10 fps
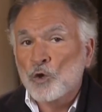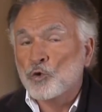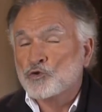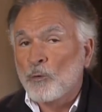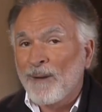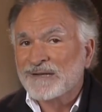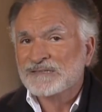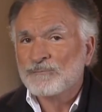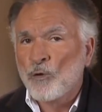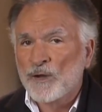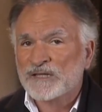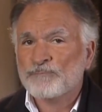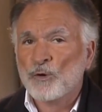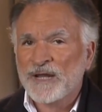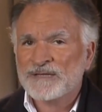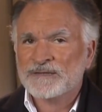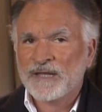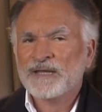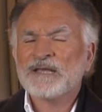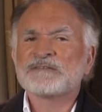cuyo máximo
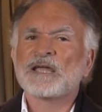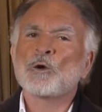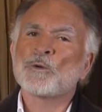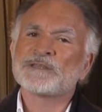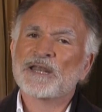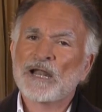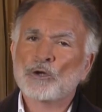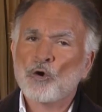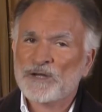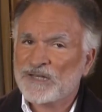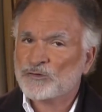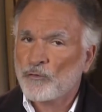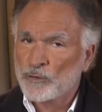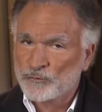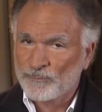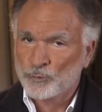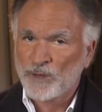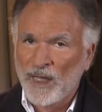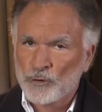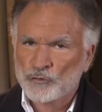exponente se encuentra en el Congreso de los
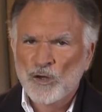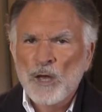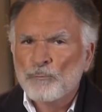Diputados,